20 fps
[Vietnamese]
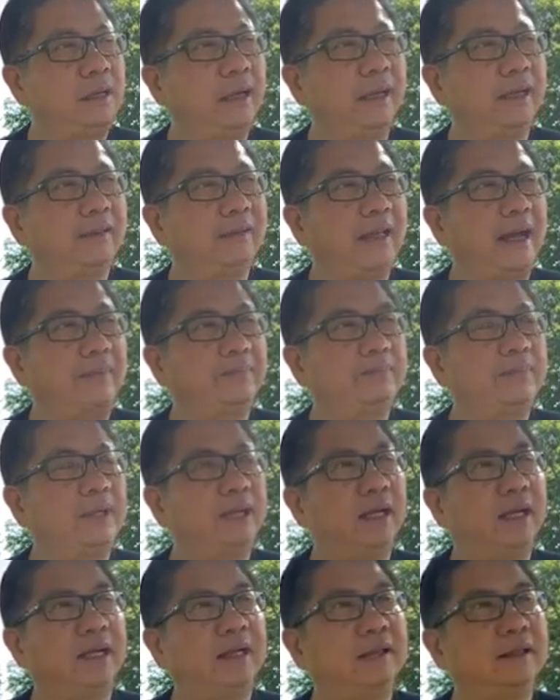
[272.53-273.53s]
anh Tập
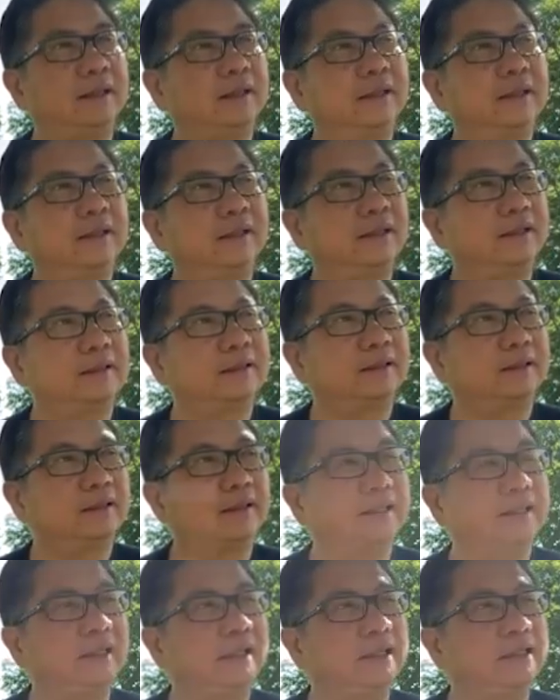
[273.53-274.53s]
á,
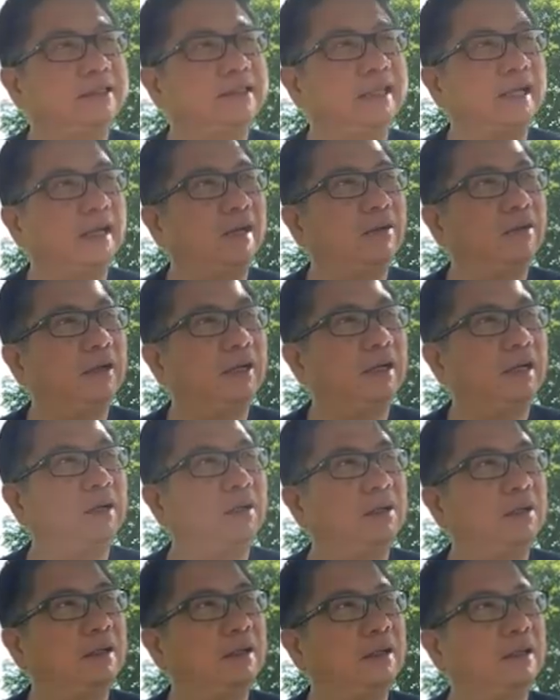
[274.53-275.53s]
thì ở sau
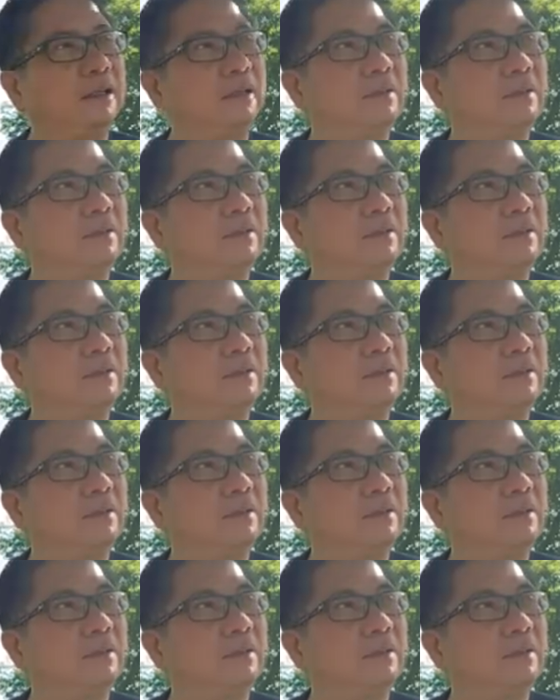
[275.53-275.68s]
á,